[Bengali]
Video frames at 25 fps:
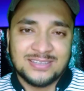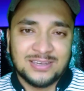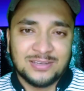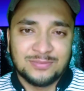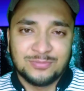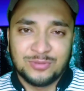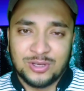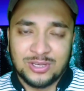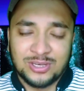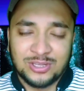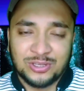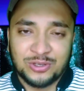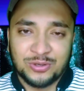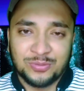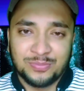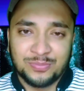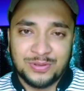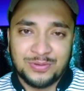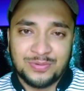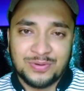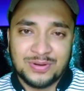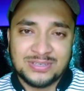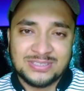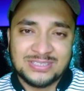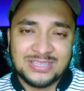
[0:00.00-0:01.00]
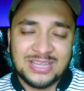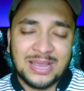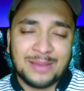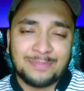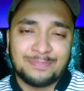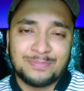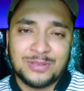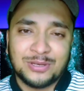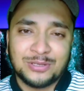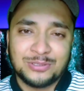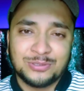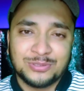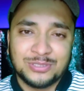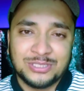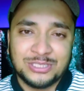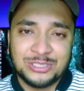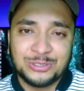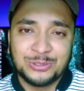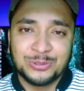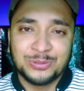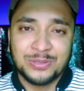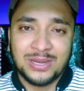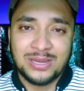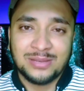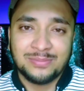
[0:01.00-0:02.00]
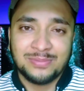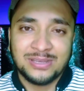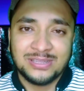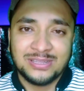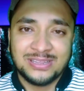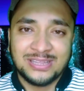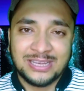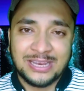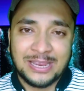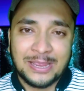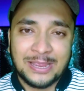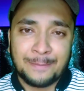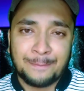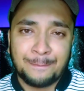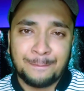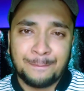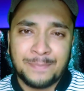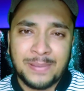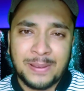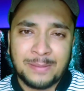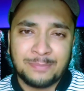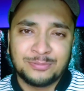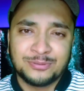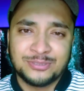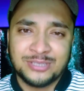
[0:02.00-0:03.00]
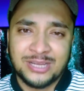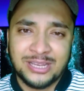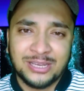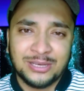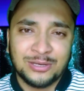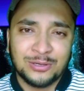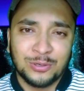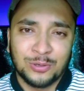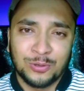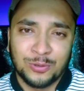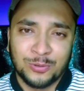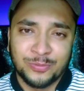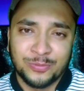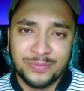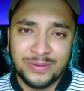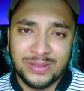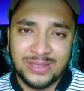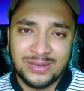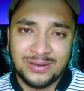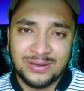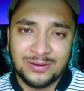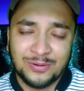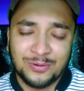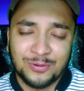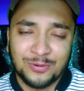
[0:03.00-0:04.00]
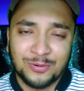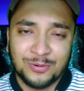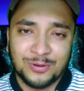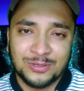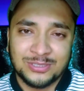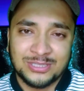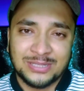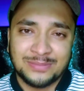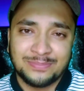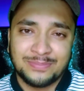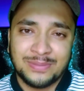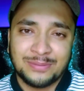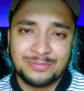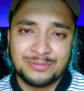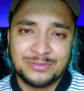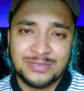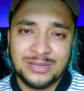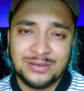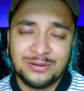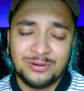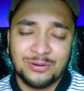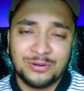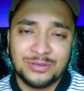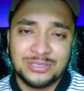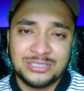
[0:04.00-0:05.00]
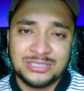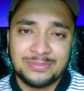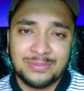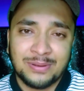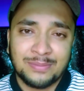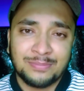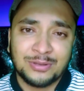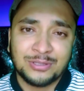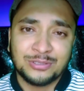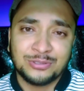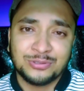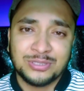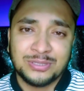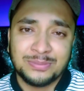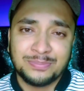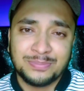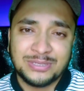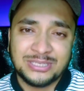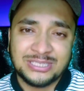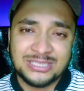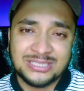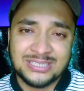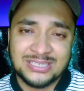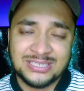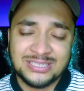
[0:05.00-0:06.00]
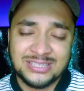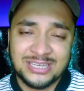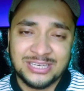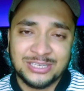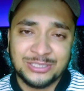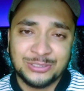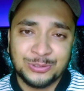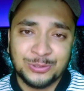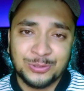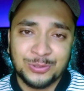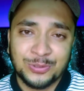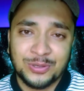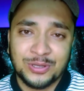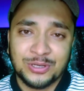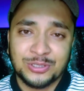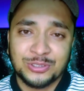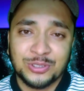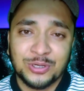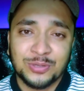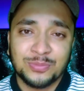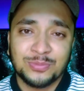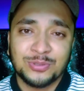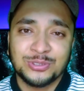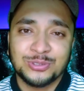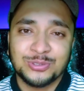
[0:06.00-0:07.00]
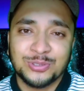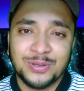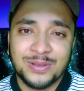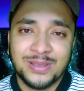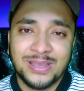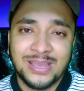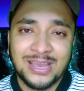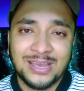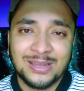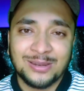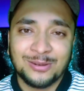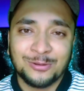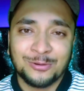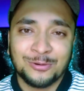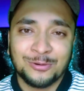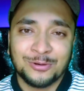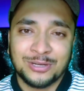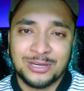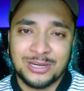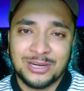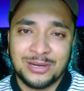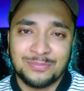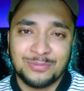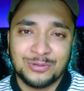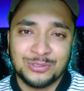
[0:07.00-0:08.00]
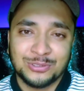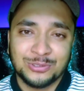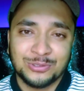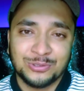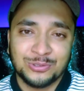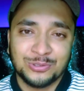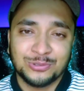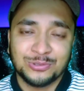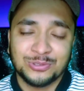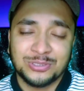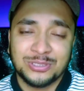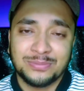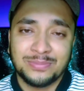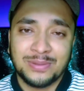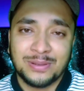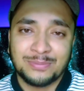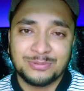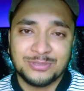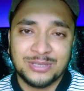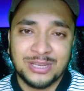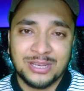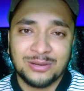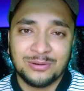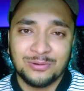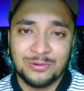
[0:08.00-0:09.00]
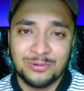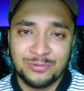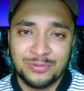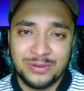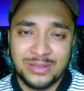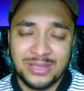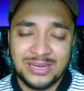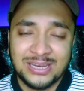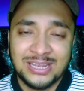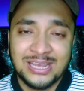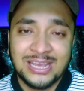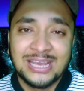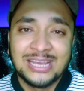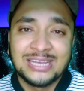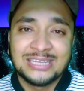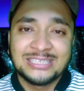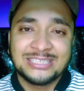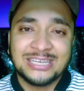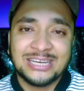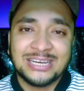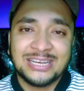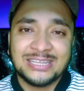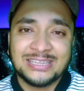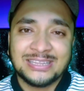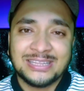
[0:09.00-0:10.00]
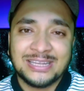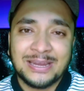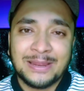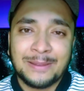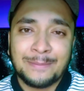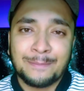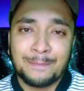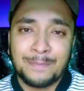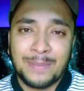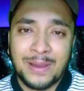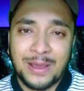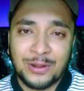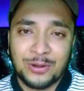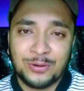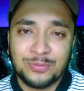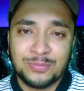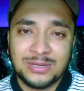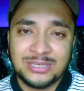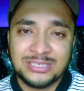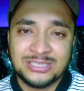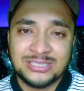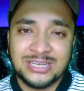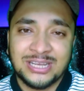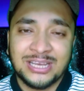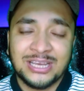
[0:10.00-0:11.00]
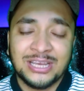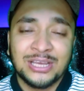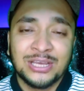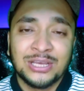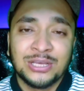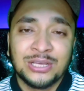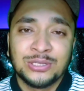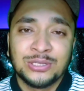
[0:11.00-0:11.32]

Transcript: আসসালামু আলাইকুম ভিউয়ার্স আপনারা যদি সোনালী ব্যাংক থেকে ব্যবসায়িক লোন নেন অর্থাৎ ব্যবসায়িক লোন হিসেবে আপনারা যদি বিশ হাজার থেকে শুরু করে সর্বোচ্চ এক লক্ষ টাকা পর্যন্ত যদি ব্যবসায়িক লোন নেন সেক্ষেত্রে বারো মাসে